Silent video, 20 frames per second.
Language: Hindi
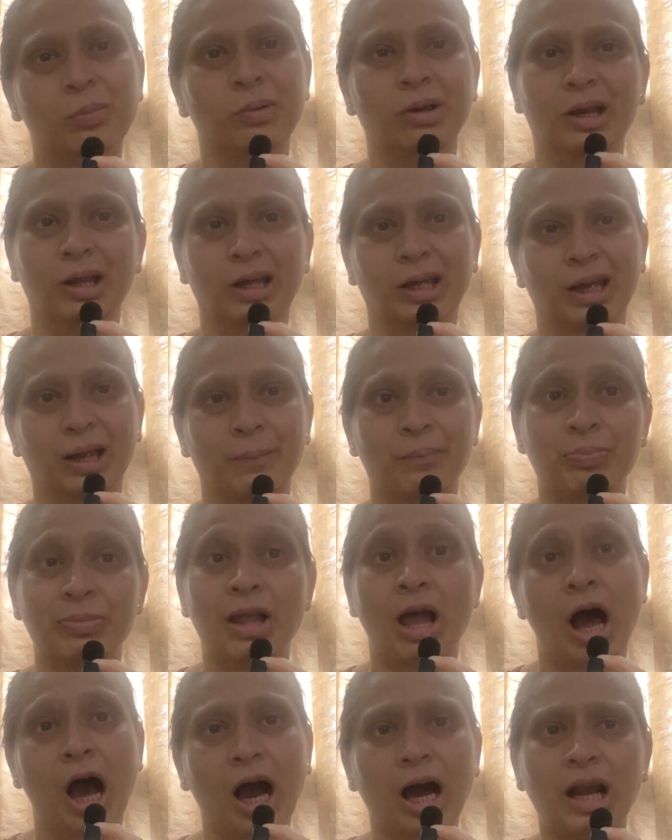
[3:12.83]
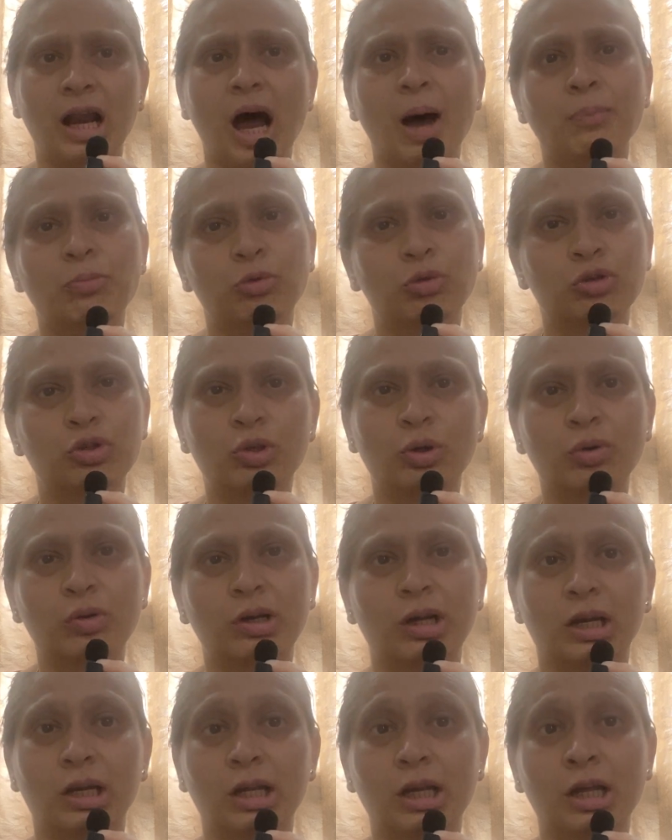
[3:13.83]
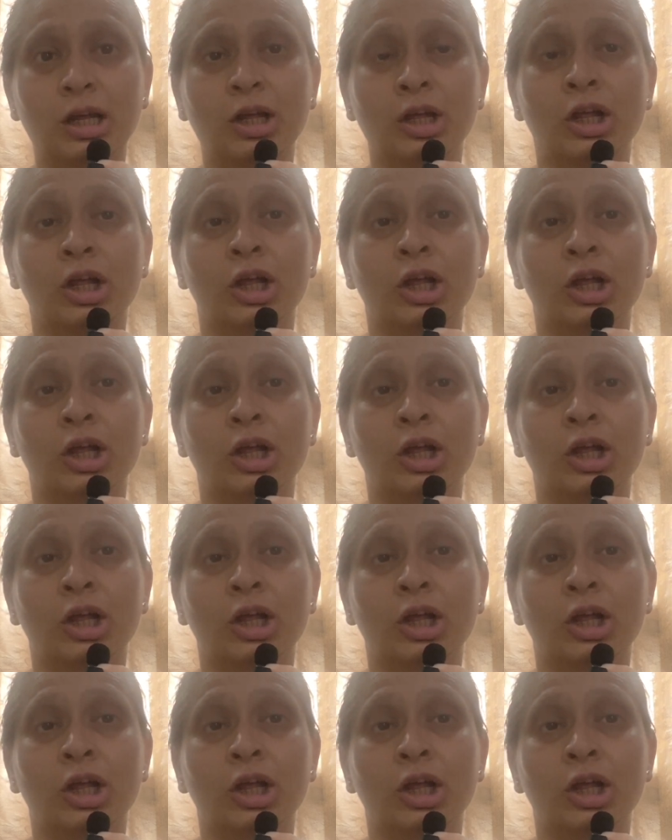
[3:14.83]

मिलेंगे अगर आप दूसरों के लिए